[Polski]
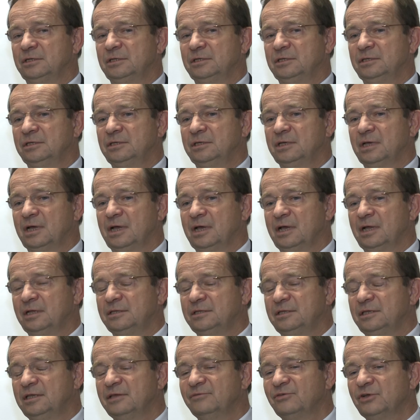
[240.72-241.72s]
E, ja
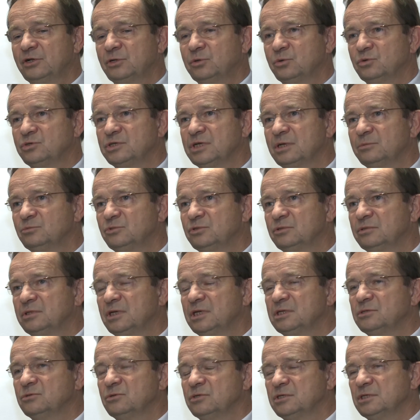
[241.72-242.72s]
nie wykluczam
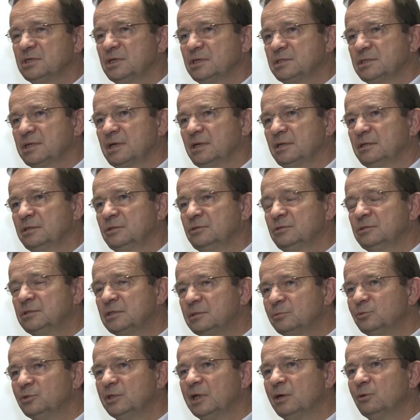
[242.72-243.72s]
tutaj złożenia skargi do
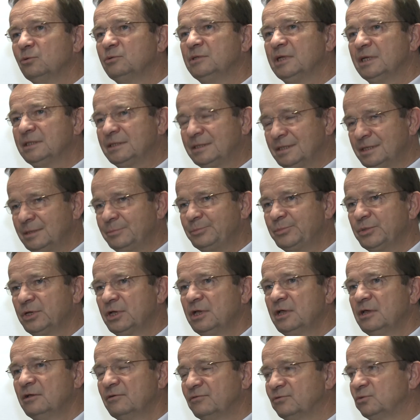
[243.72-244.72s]
Trybunału na tryb,
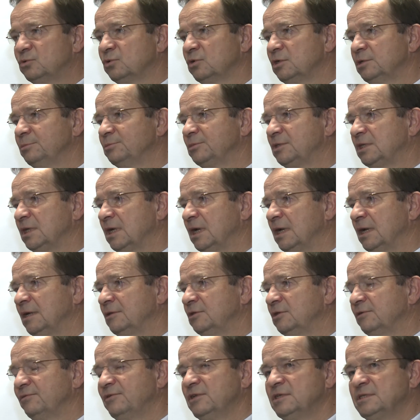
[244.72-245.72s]
w którym ta
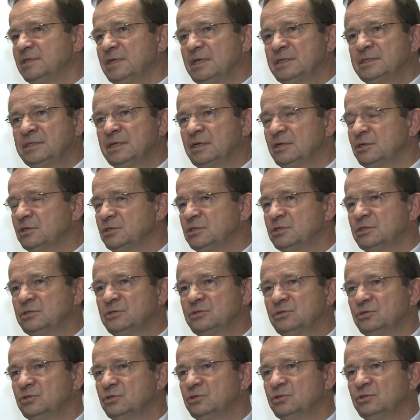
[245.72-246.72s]
nowelizacja jest e,
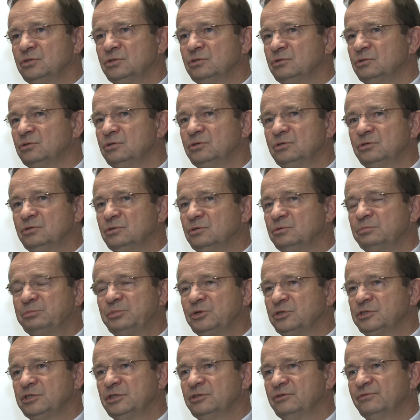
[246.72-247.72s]

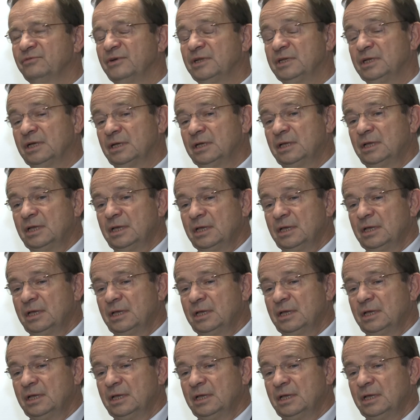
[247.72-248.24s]
procedowana.